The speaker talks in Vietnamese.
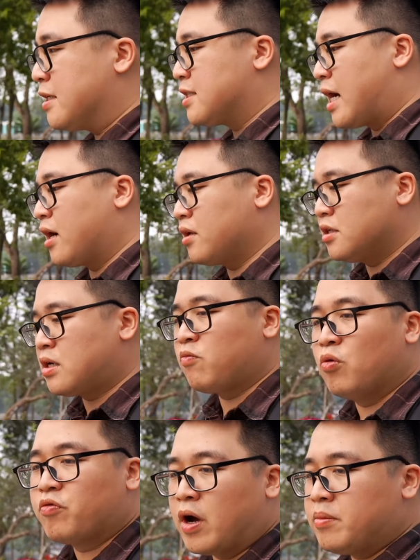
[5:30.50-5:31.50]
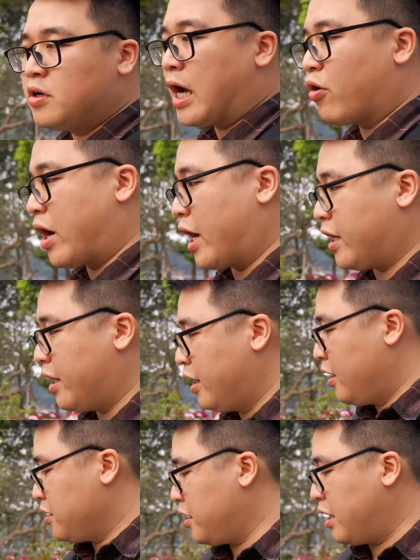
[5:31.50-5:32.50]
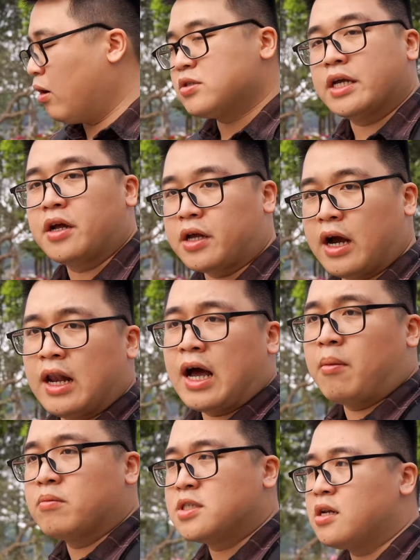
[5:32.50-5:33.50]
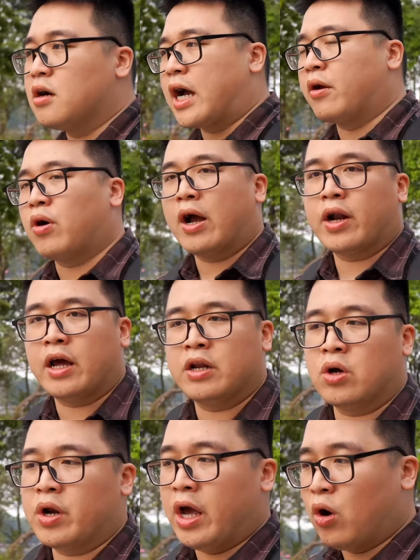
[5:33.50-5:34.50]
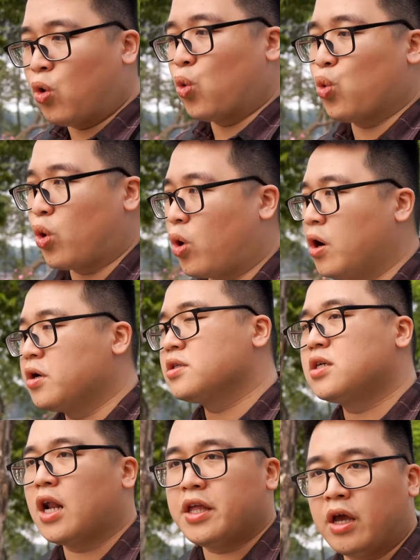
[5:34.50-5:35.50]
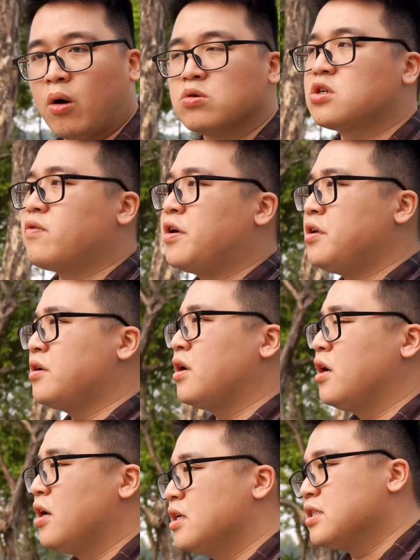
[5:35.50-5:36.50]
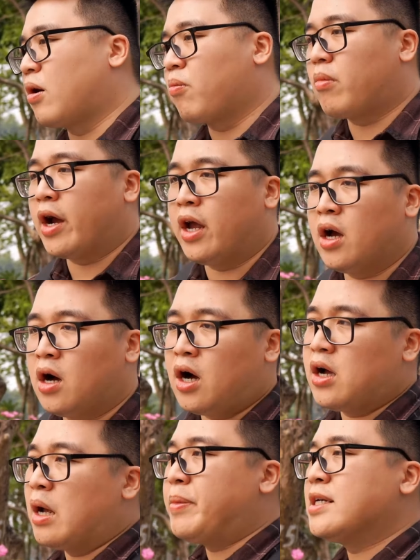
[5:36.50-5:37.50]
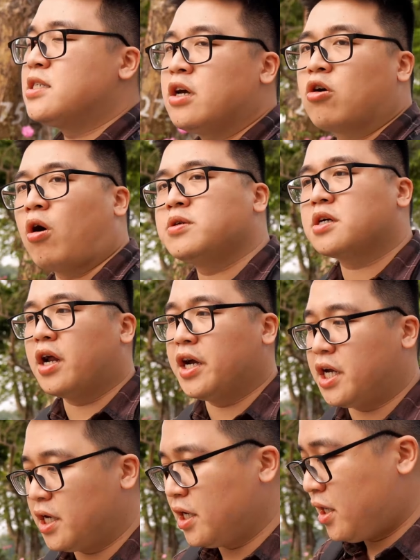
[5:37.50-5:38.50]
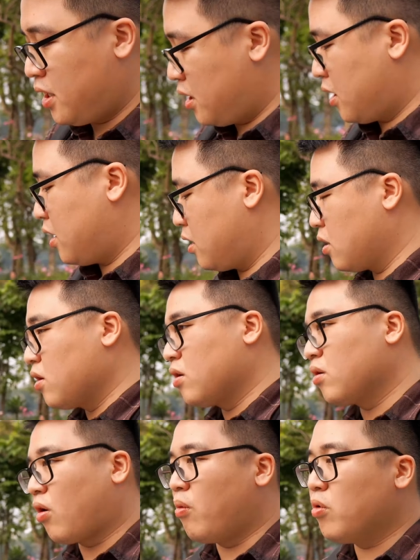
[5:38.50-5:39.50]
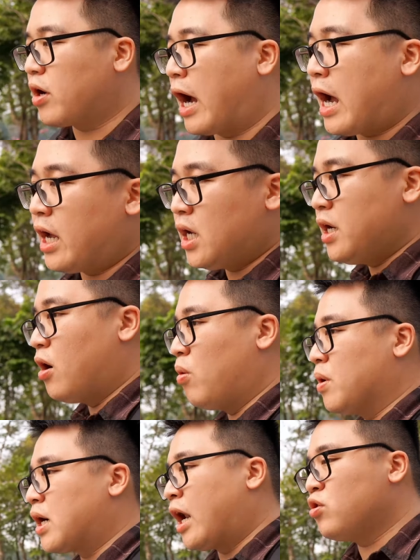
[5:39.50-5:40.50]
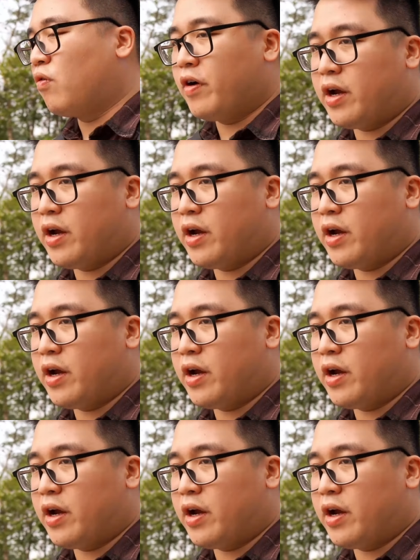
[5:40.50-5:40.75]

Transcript: mà sang những dòng full frame như hai con này thì đều sẽ nhận thấy là chất lượng ảnh của hai con này nó đều nó hơn rất là nhiều so với những dòng máy uh, ờ, APS-C Corp trước đây uh, có một cái điều mà khá thú